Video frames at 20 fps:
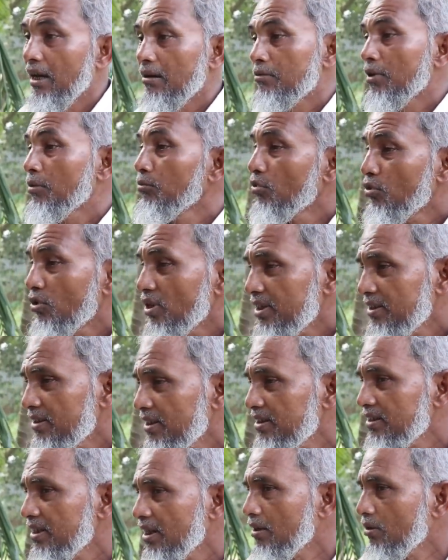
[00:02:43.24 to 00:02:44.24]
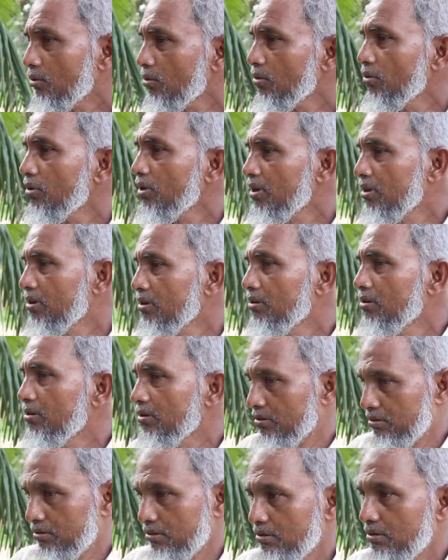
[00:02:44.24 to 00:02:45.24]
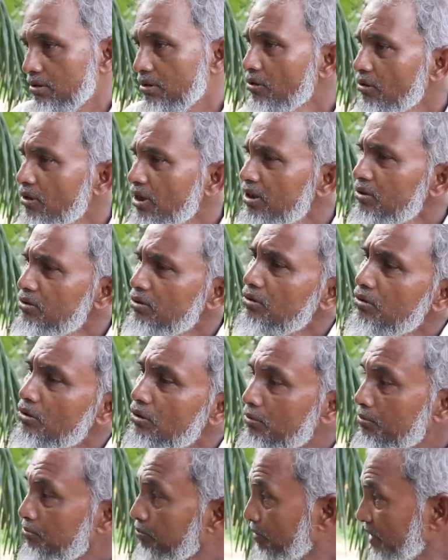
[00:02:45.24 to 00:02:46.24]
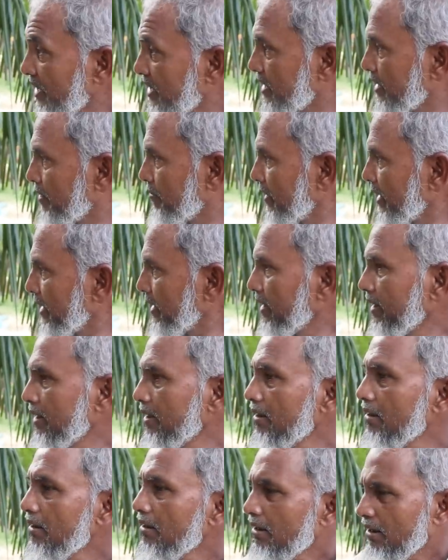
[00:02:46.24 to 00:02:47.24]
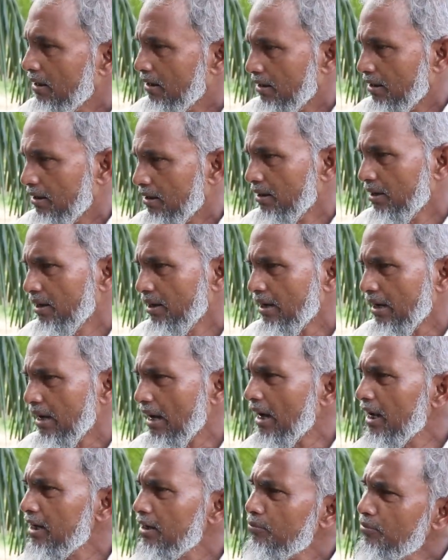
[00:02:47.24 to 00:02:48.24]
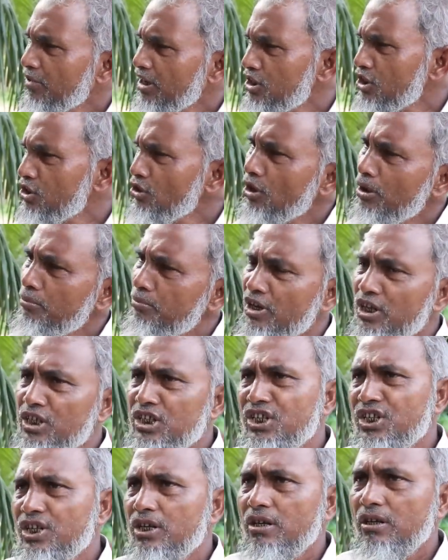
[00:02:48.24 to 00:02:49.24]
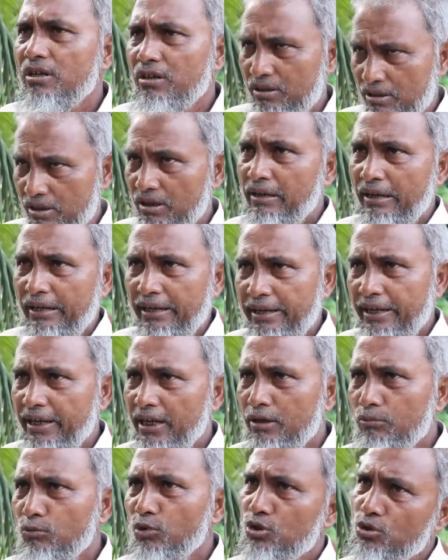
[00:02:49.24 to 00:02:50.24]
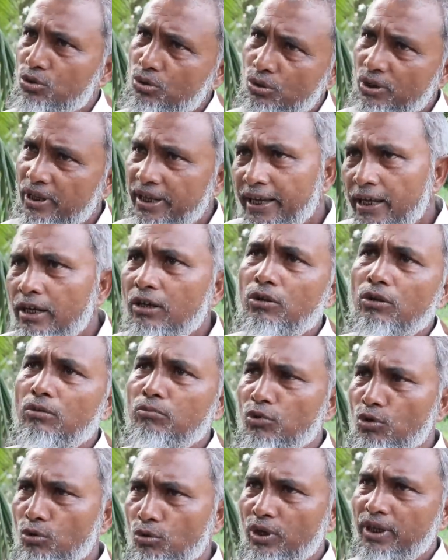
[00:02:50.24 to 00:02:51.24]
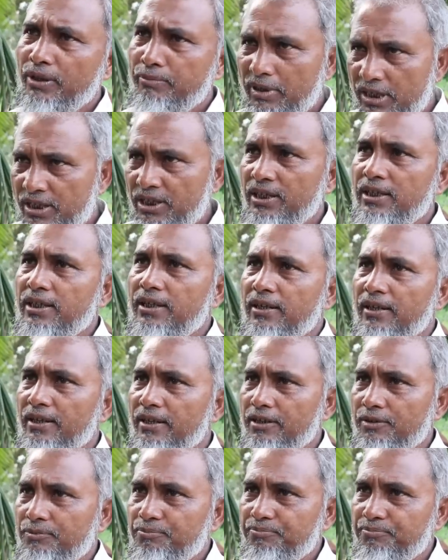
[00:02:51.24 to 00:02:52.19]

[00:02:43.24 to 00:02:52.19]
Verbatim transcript: আমরা মোটা তাজা করার জন্য বেশিরভাগই আট মাস নয় মাস এক বছর এইরকম গরুই বেশি কিনি